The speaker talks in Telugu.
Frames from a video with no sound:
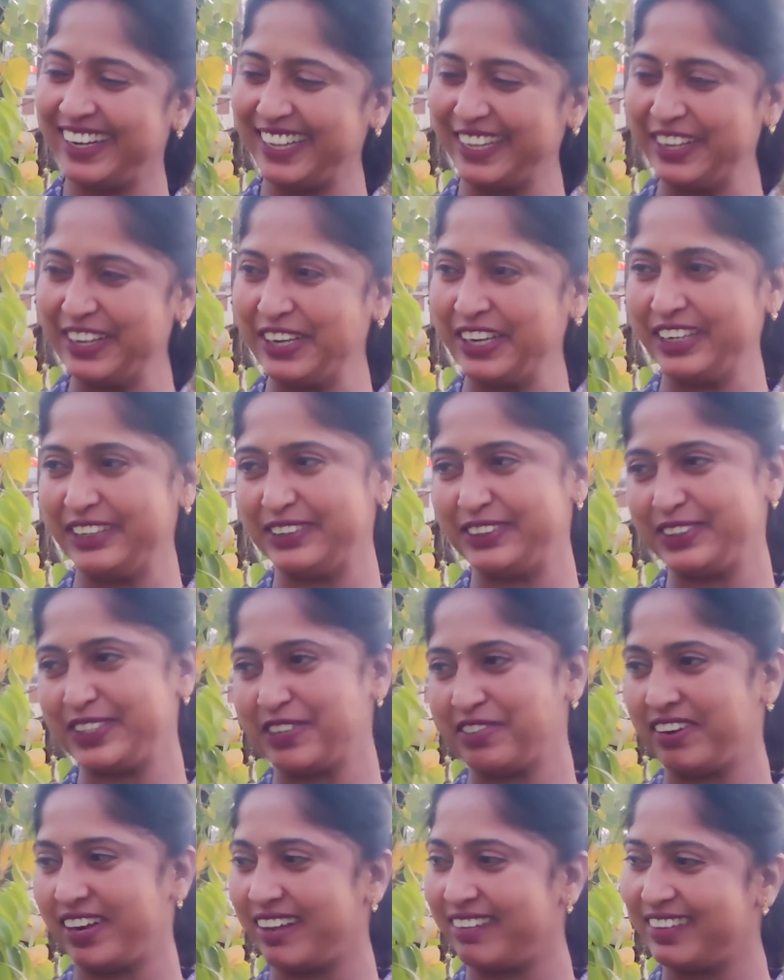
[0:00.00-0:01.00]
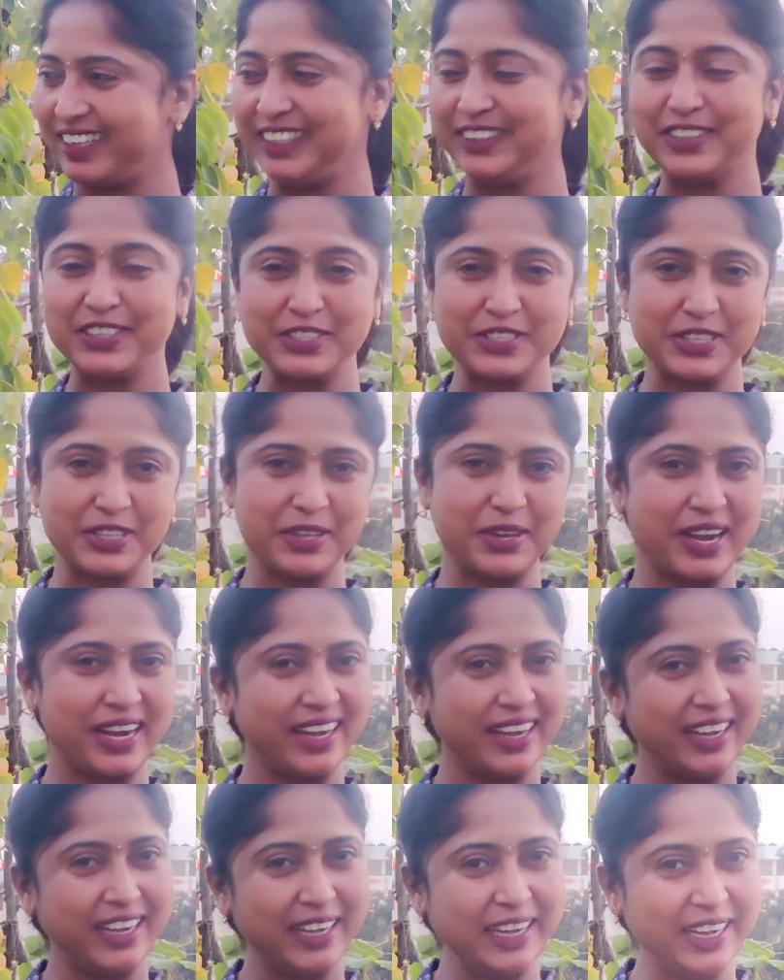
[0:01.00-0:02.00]
అంటే ఎంత ఫ్లవరింగ్ వస్తుందో
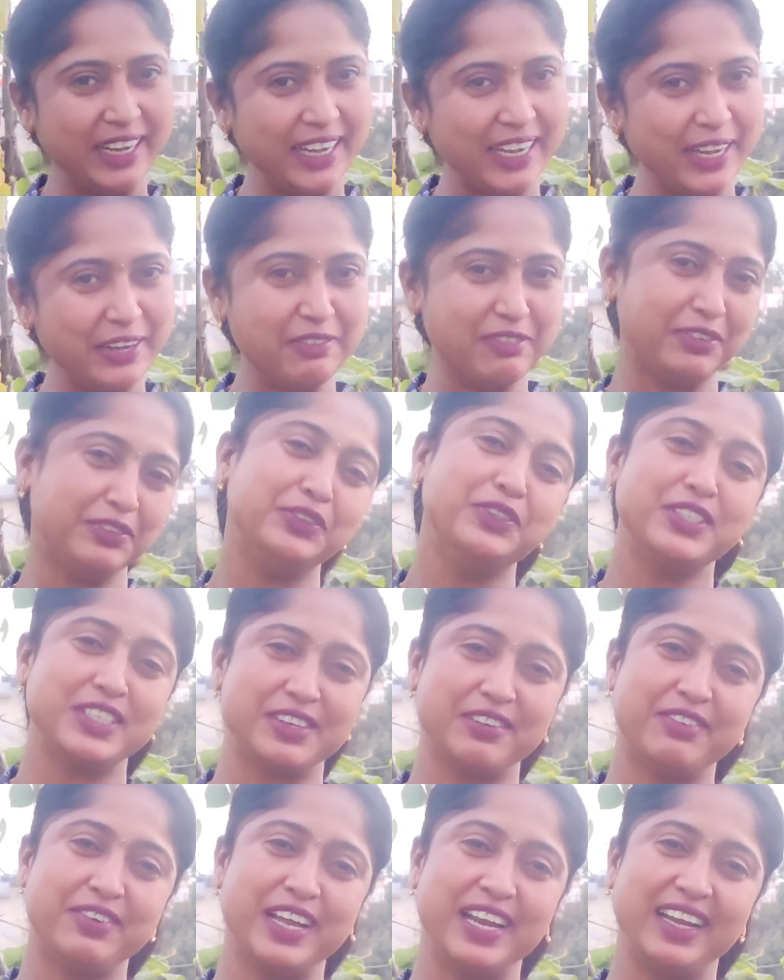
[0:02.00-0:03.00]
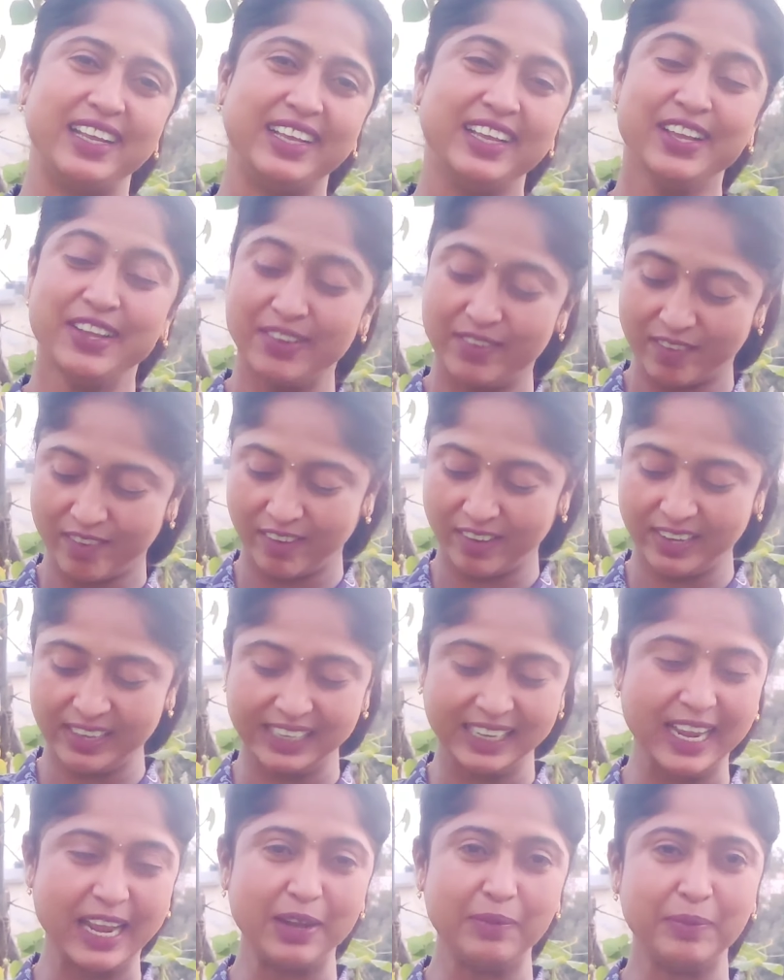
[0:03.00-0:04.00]
అన్ని ఫ్రూట్స్ అవ్వాలి
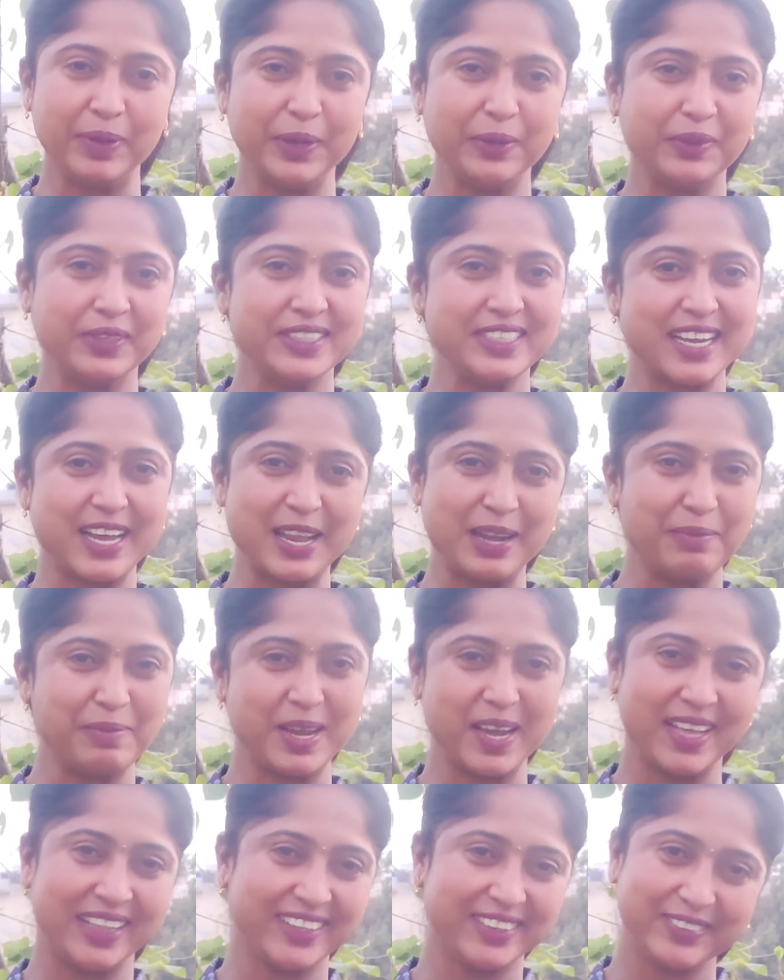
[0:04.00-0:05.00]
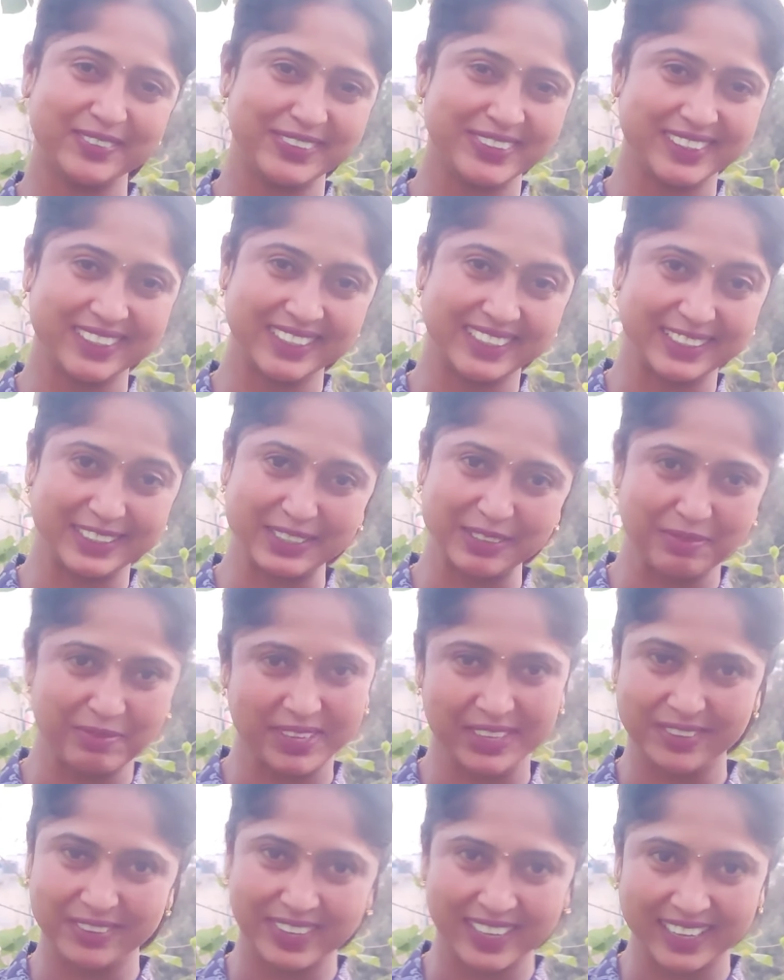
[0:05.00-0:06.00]
ఒక్కటి రాలిపోయినా కూడా చాలా బాధగా ఉంటుంది కదండి
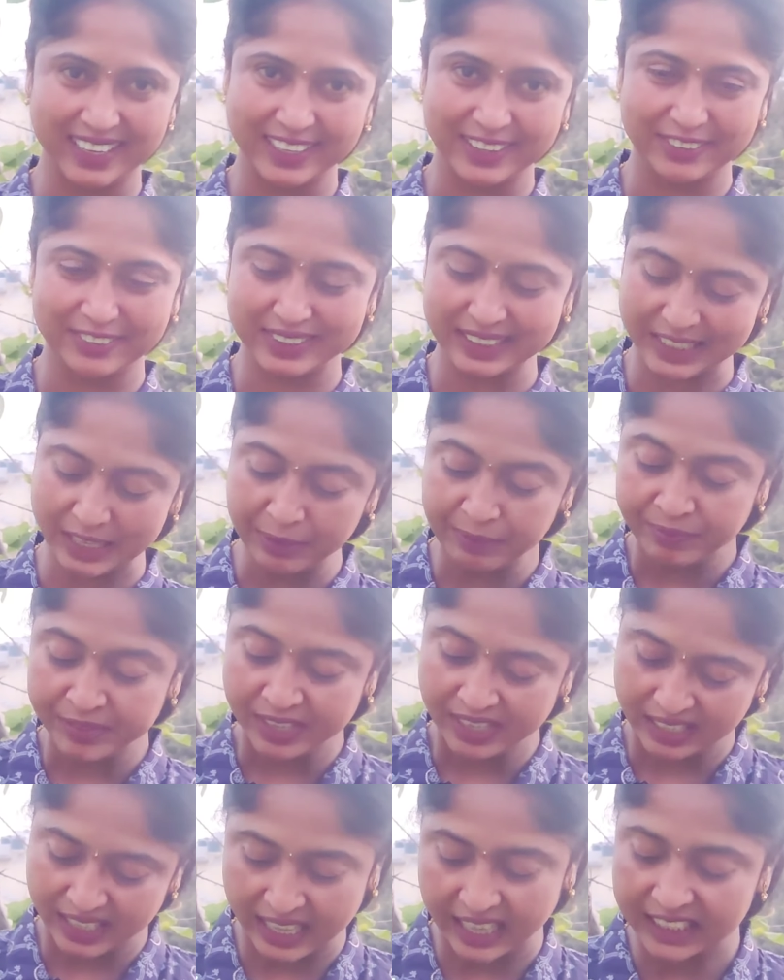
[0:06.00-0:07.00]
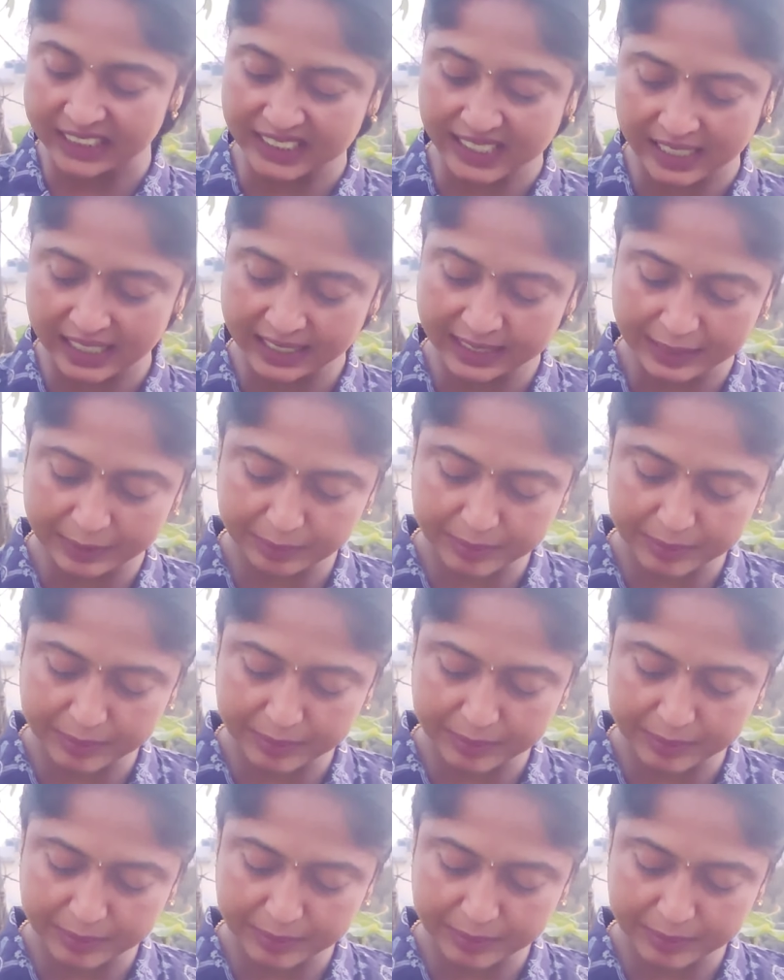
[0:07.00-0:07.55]
మీకు కూడా అలాగే ఉంటుందా నాకైతే అలాగే